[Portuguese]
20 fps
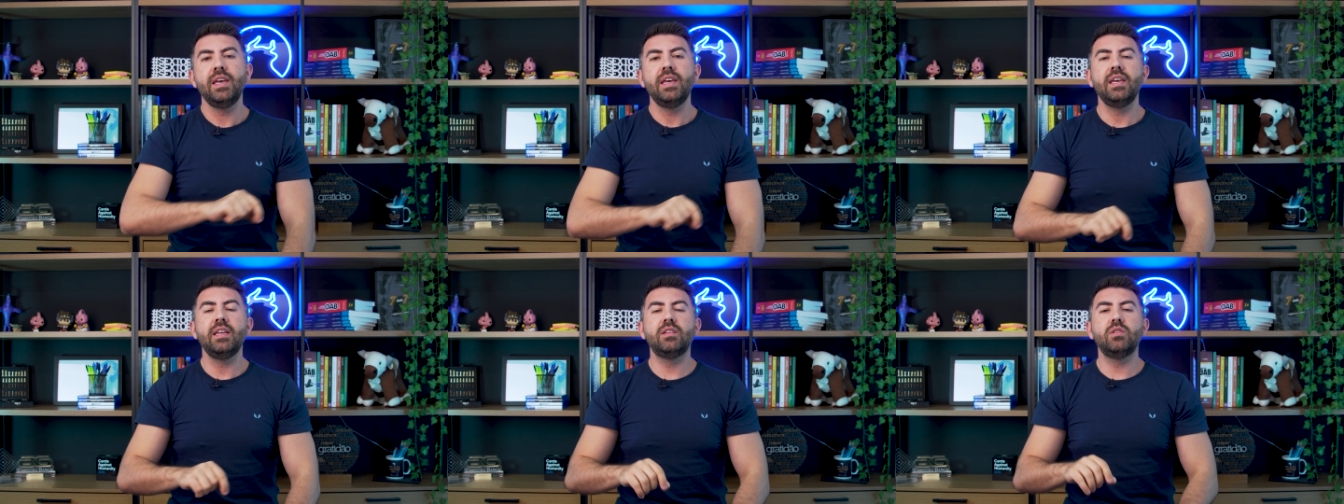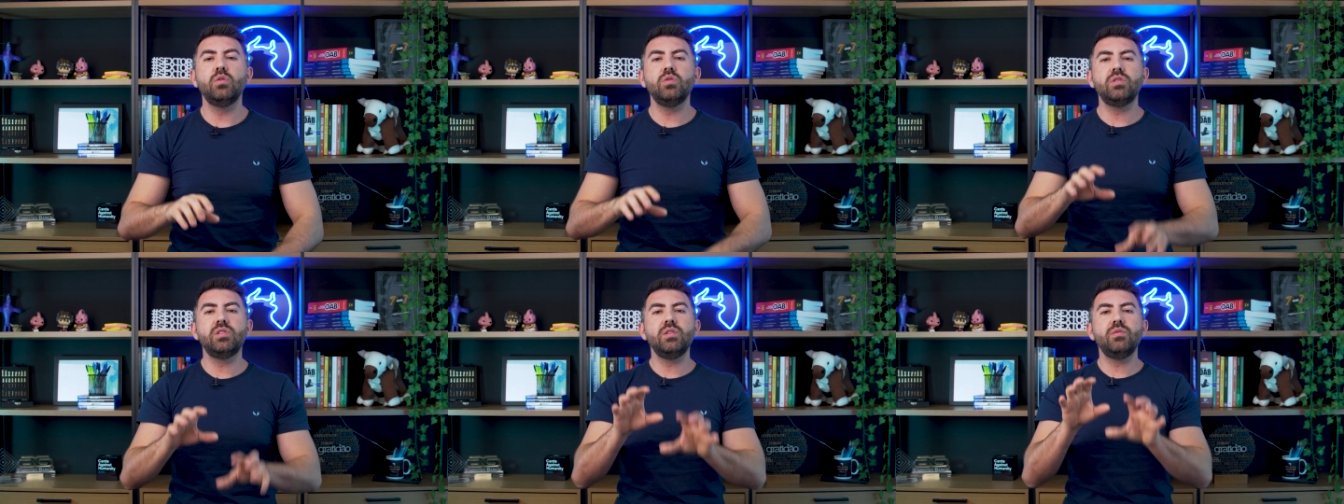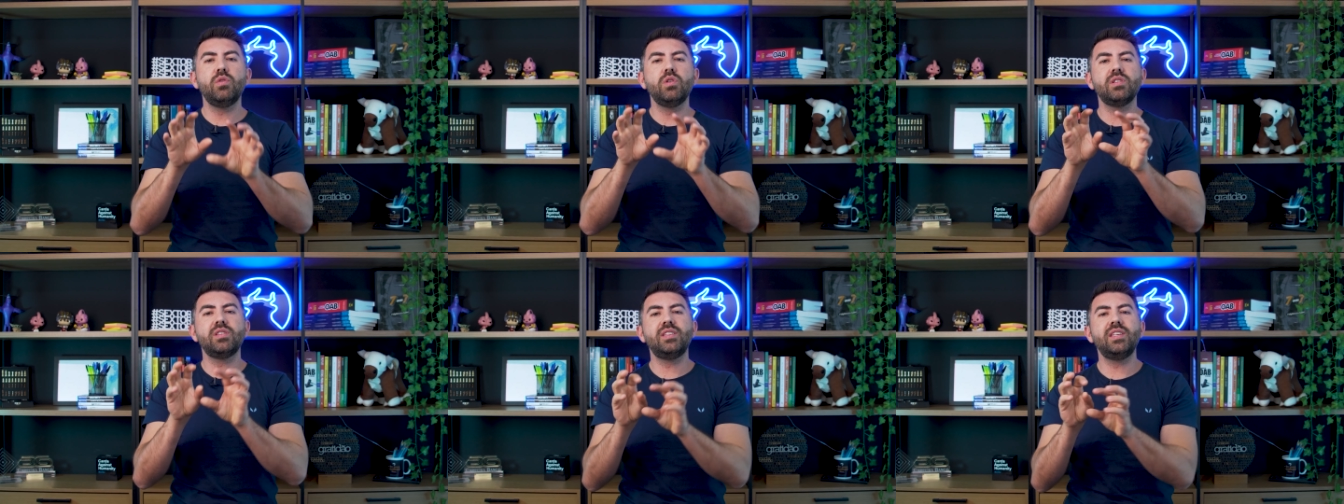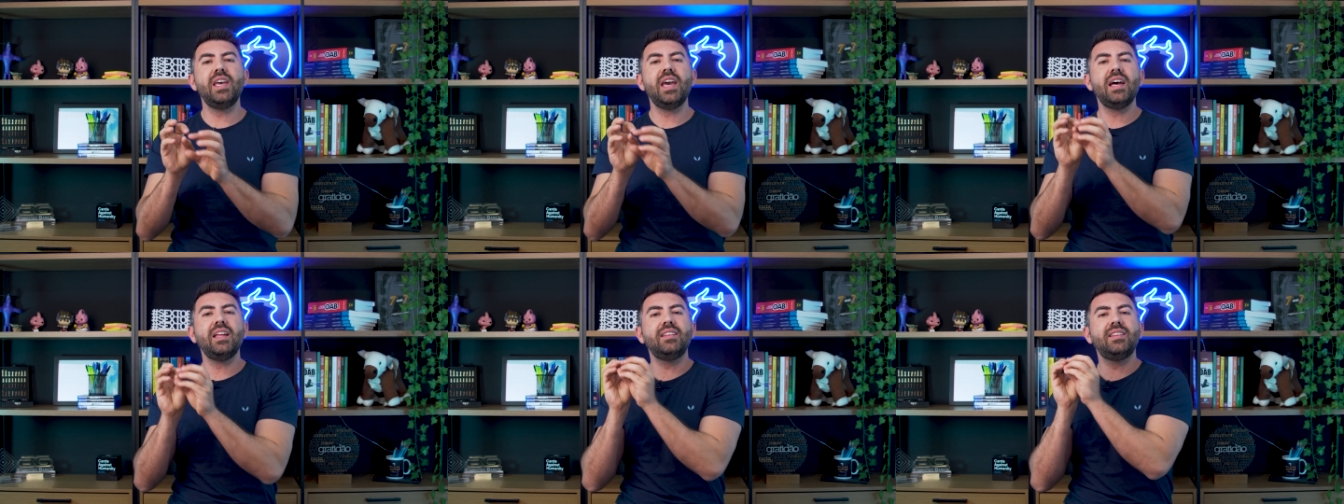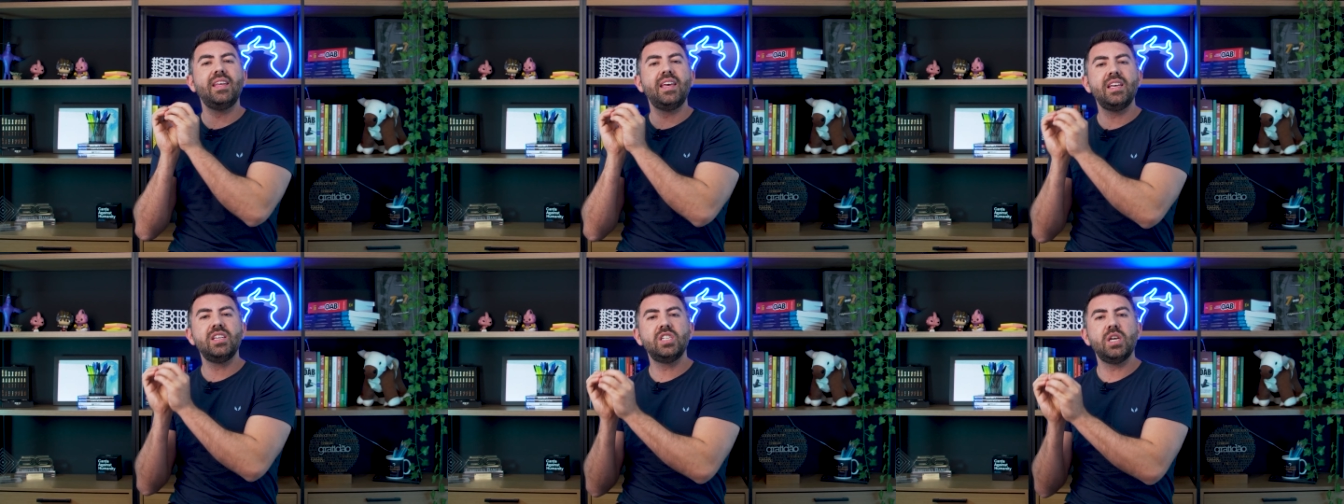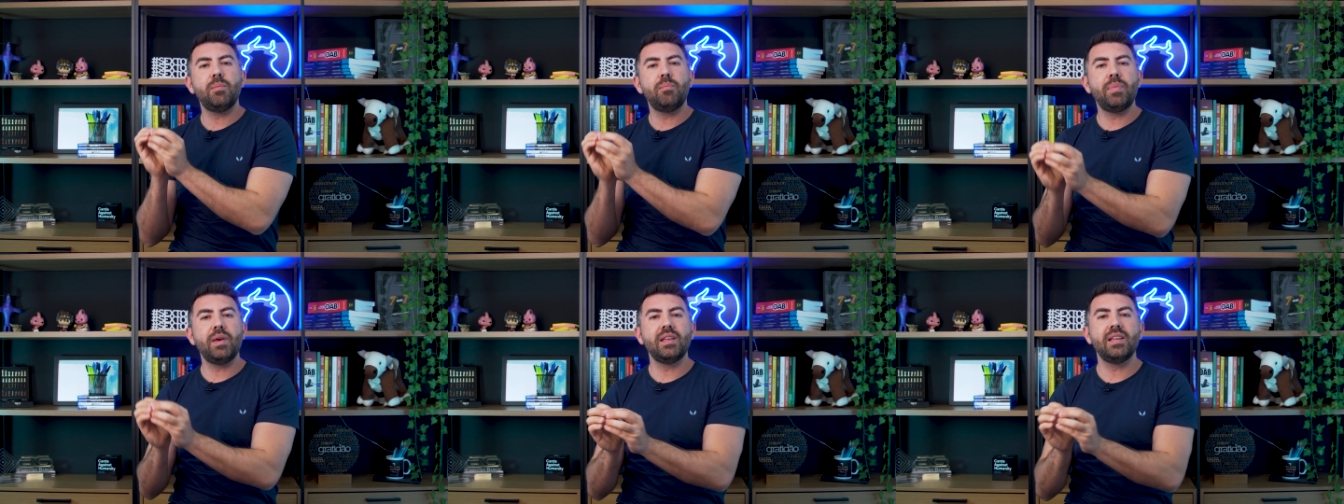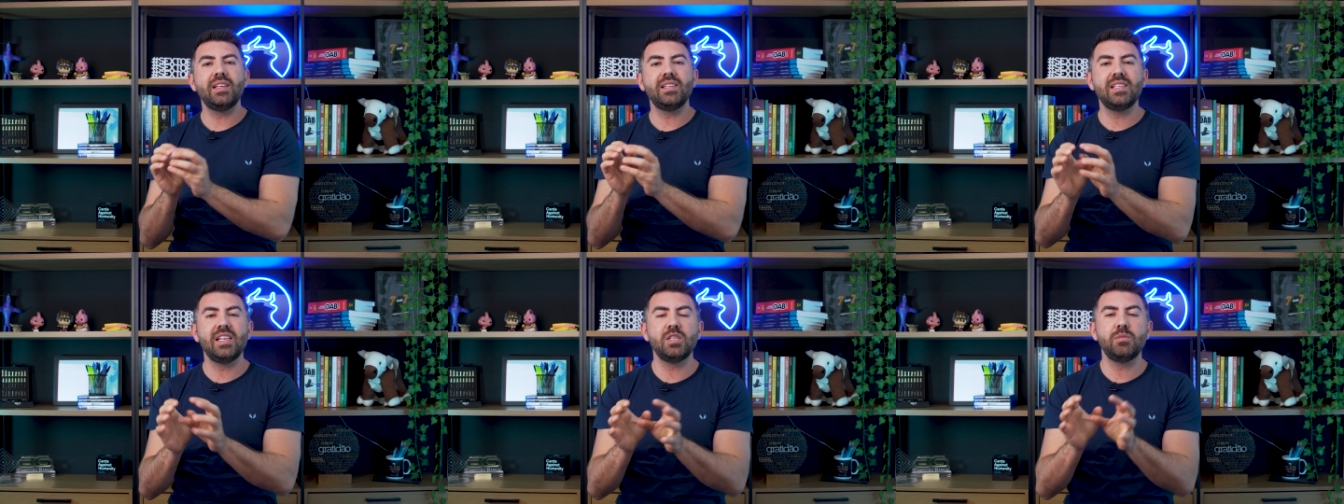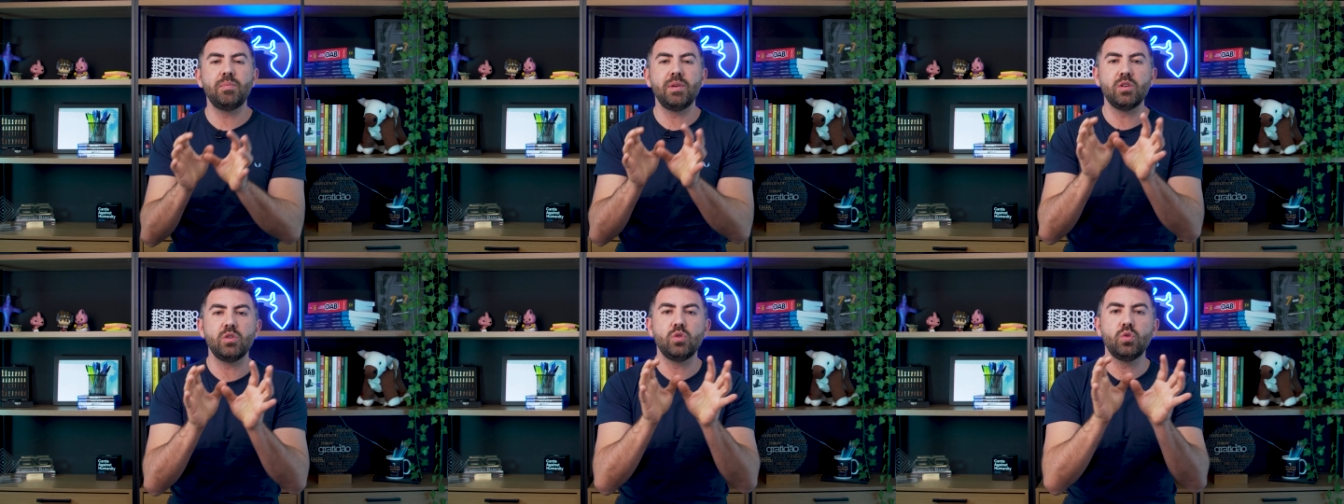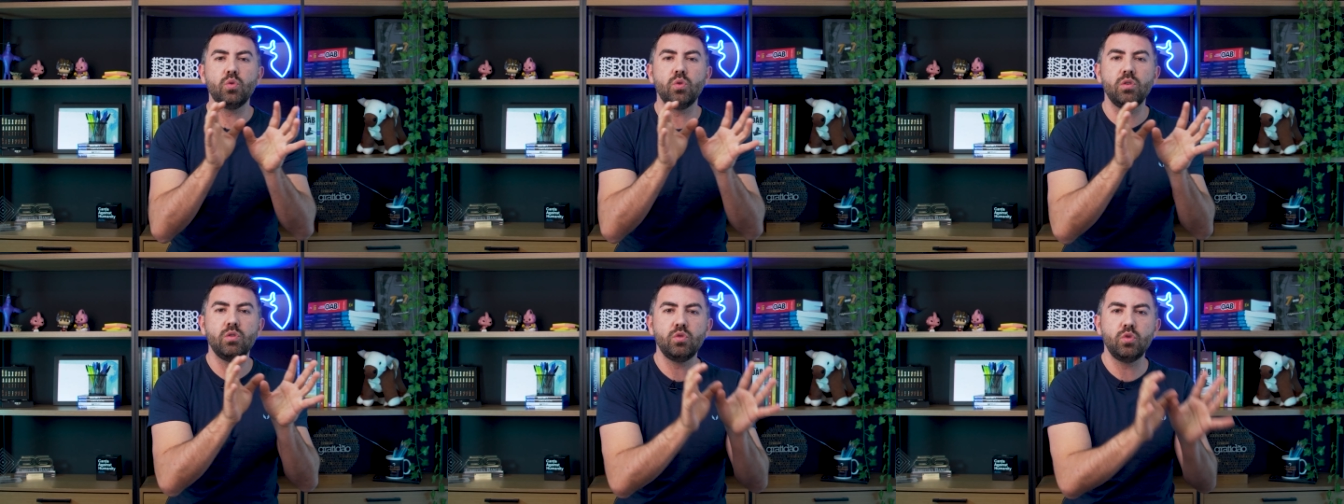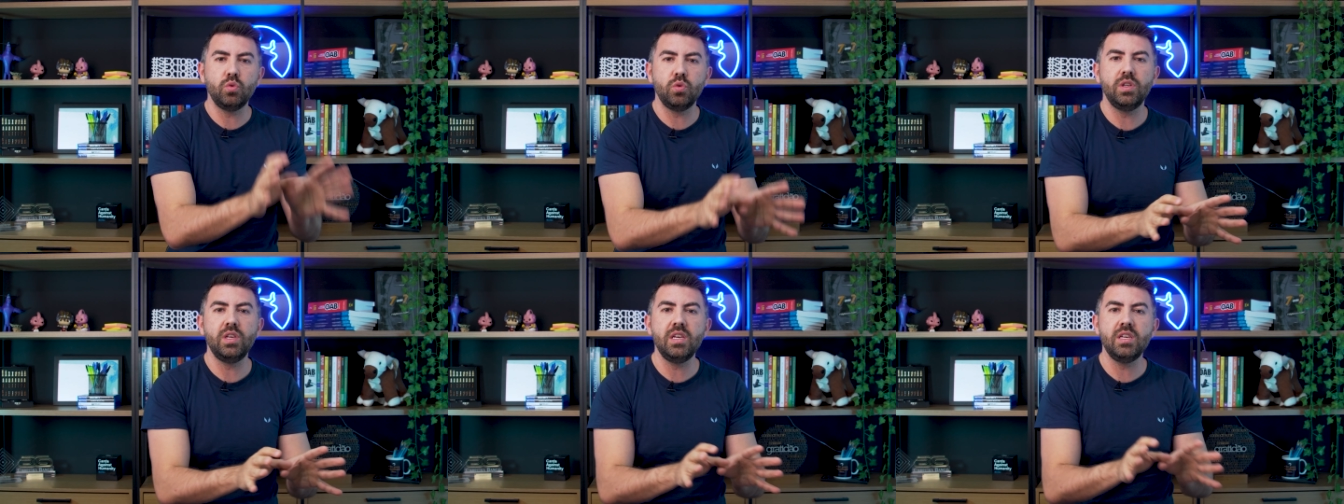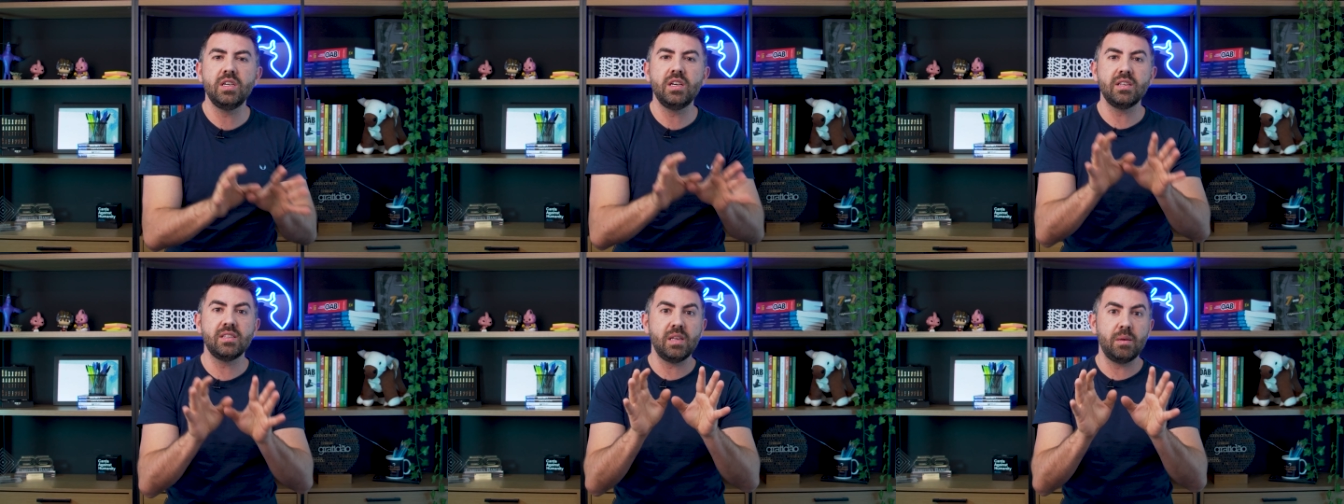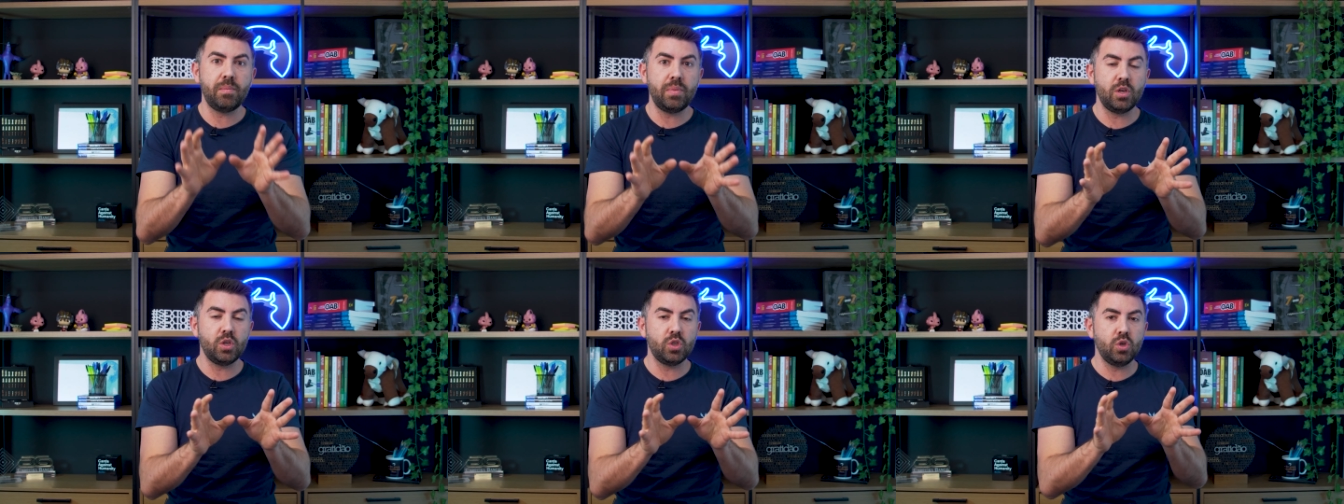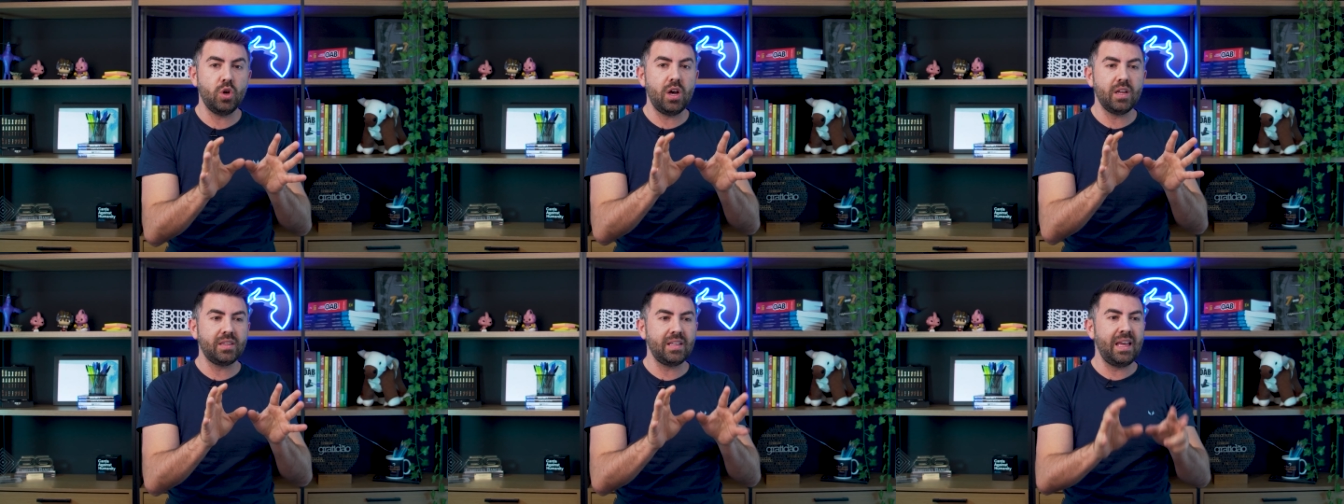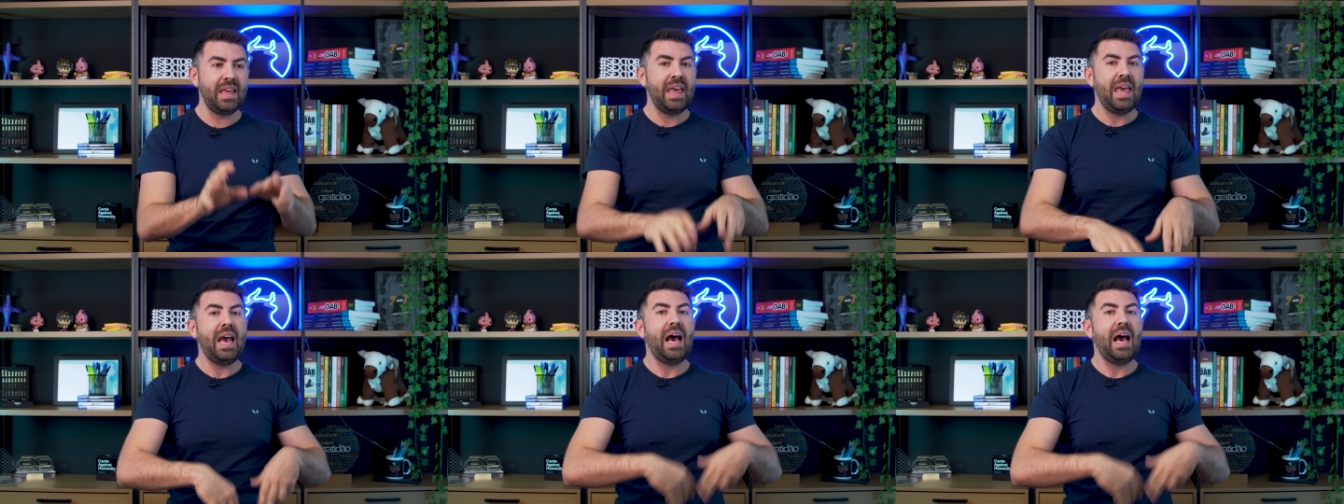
Então, se você atende apenas as pessoas jurídicas, a PJ,